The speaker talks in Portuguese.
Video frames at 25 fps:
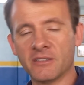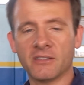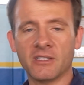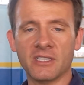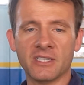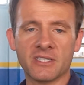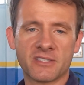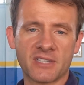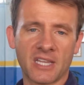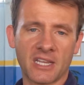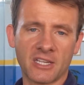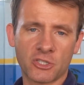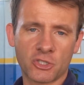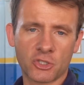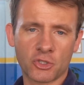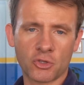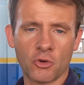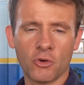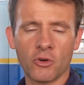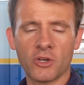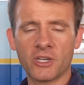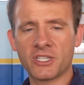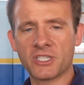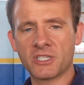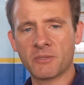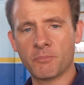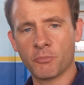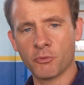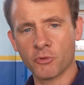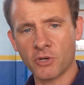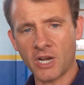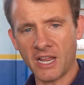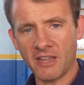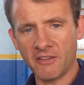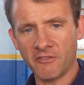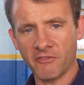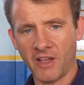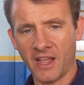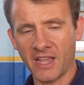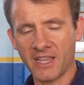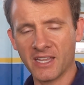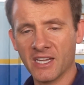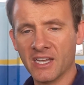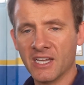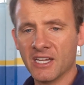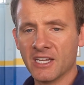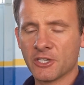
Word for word: de sensores e por aí vai.